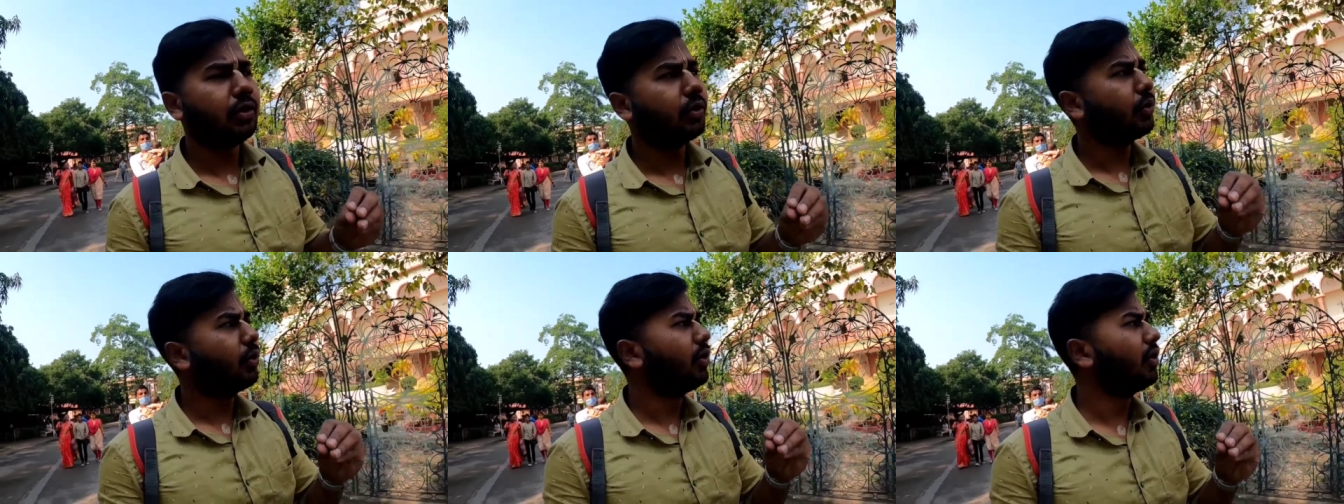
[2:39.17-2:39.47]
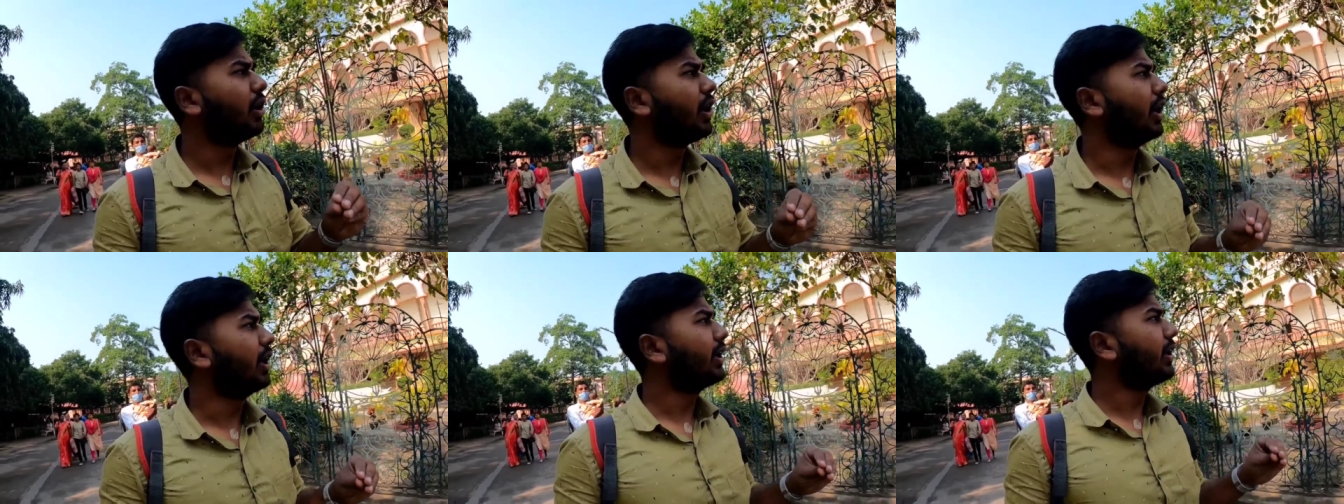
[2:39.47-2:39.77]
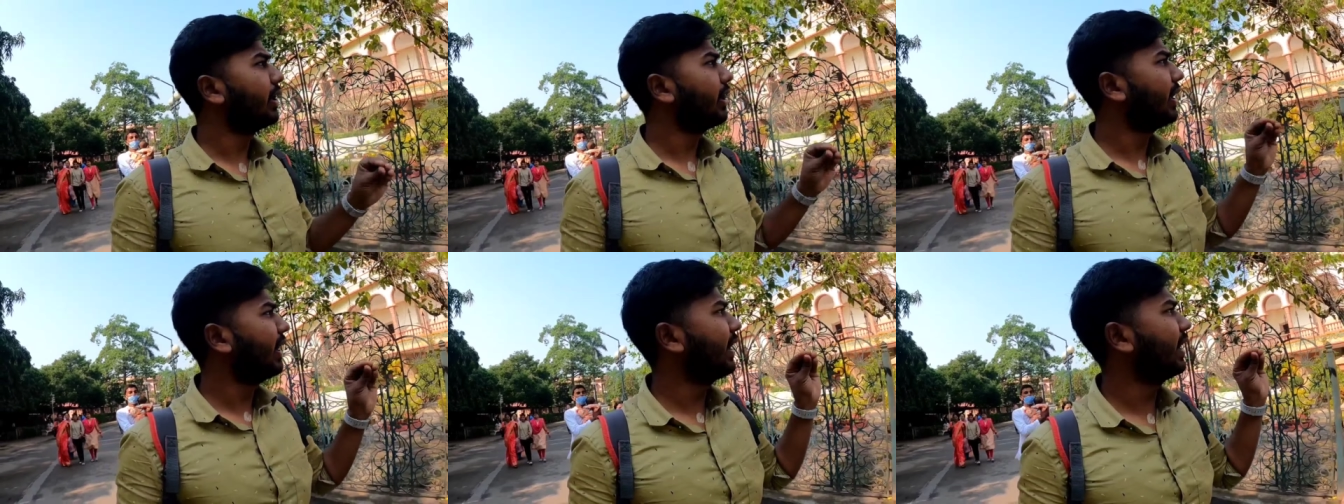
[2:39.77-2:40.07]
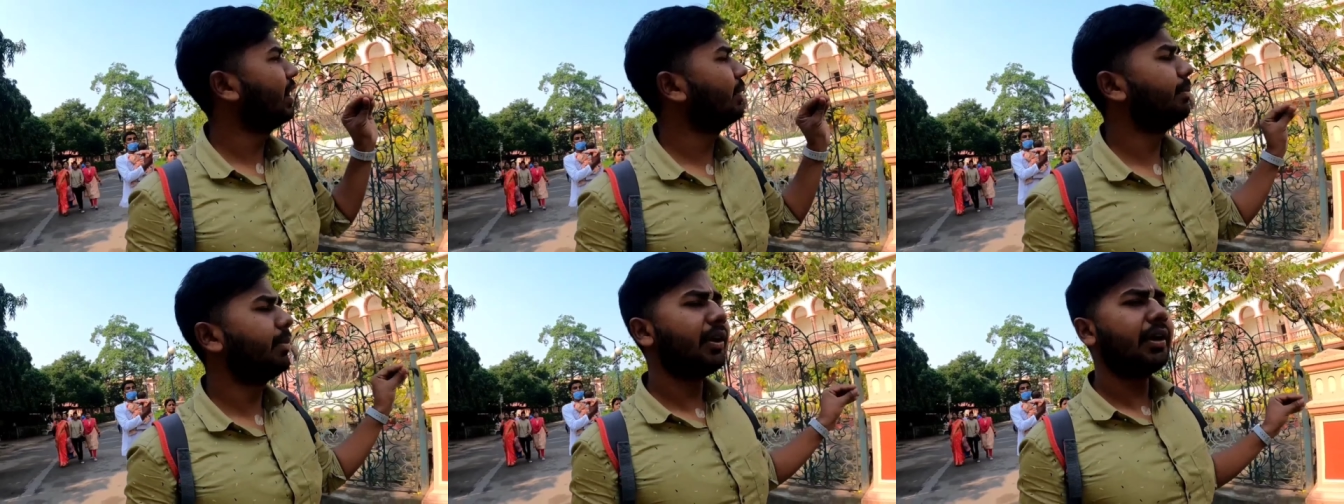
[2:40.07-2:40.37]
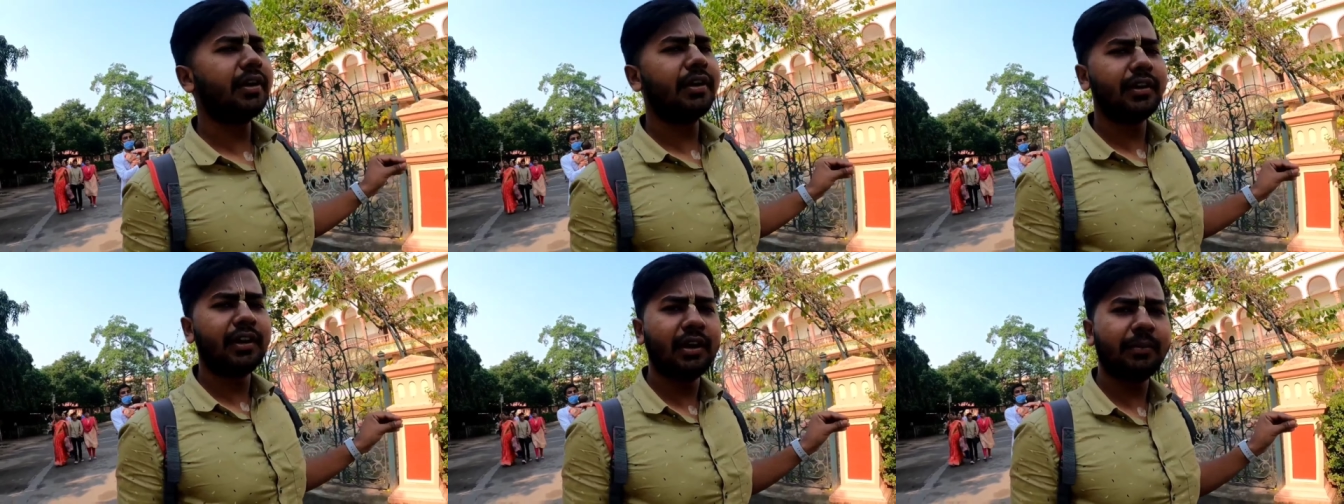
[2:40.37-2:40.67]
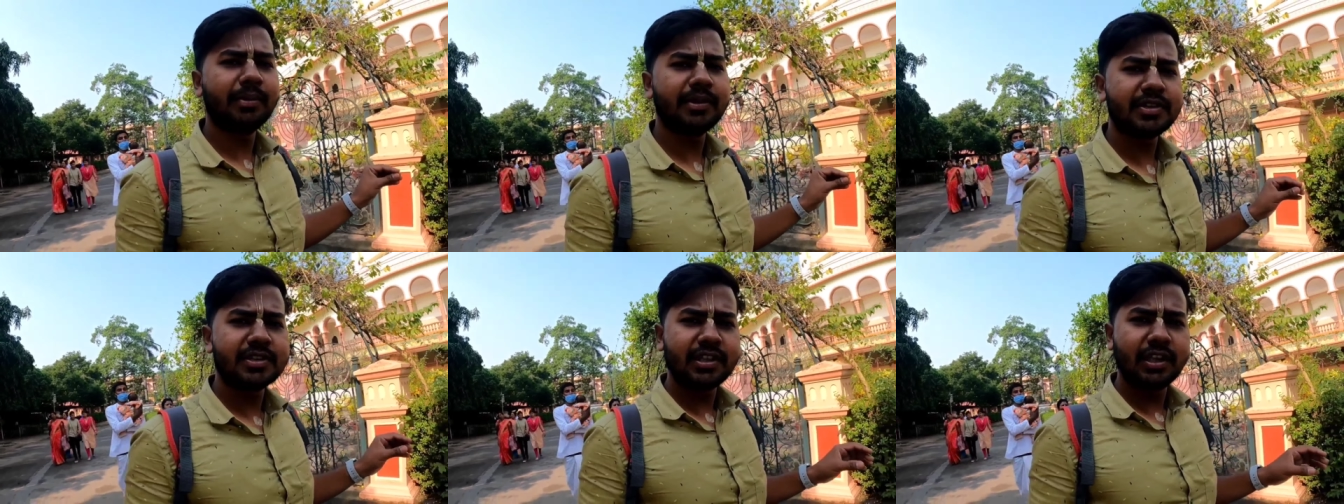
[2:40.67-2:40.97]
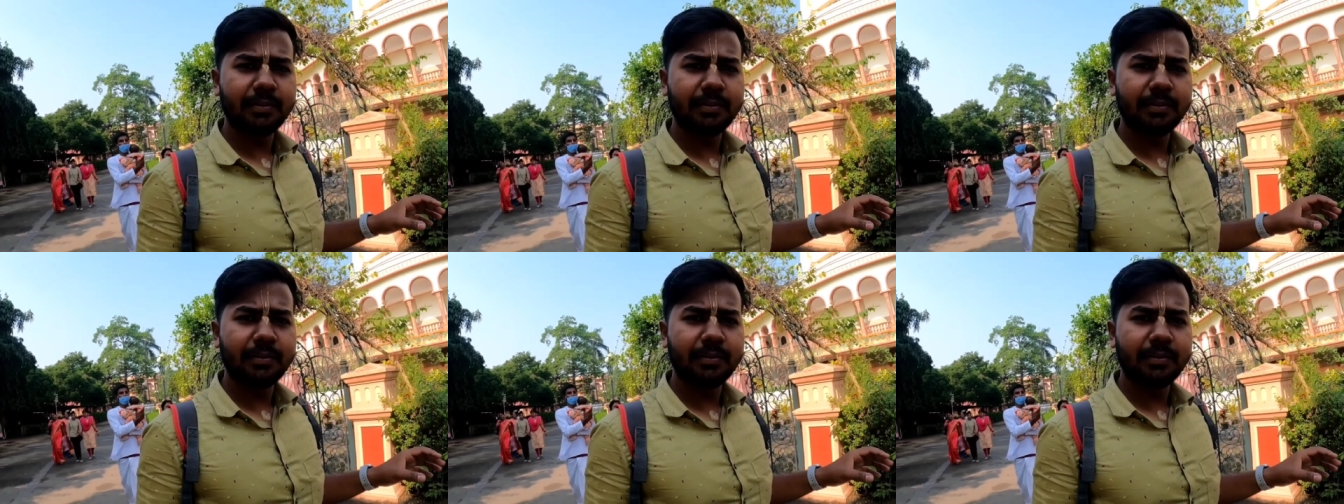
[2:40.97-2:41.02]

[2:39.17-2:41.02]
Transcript: वो ला करके यहाँ पे यहाँ पे